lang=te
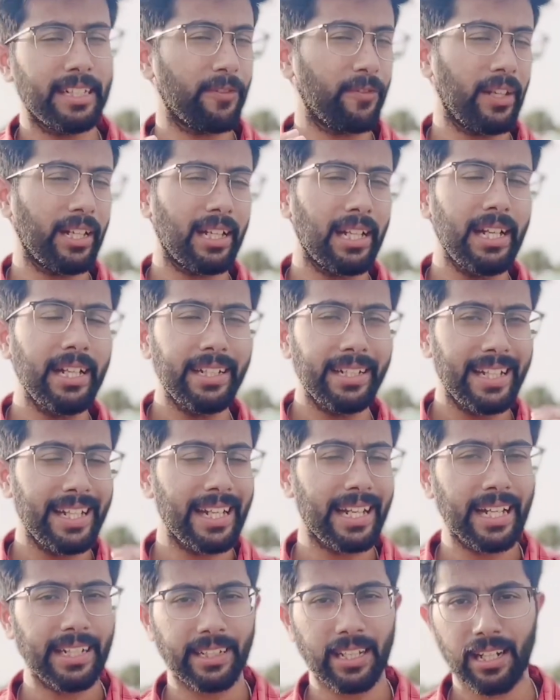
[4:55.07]
డెఫినెట్లీ టీ
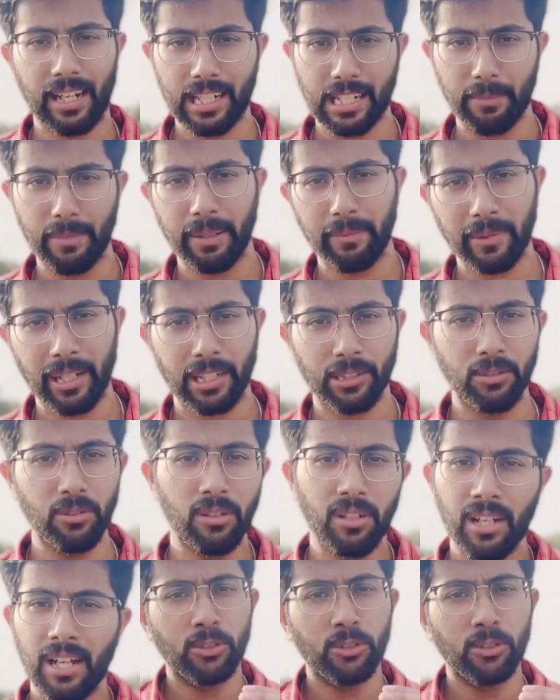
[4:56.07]
కింటర్ కష్టమేం కాదు